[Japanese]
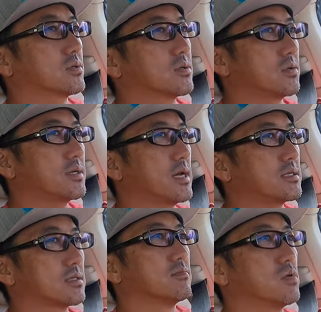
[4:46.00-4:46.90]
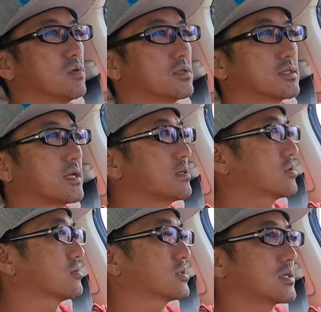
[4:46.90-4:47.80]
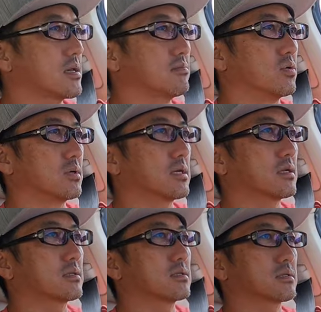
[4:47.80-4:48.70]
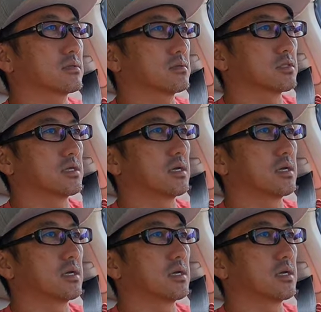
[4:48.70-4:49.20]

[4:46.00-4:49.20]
とりあえずもうさんにんとも全部オンラインだったんですけど、うち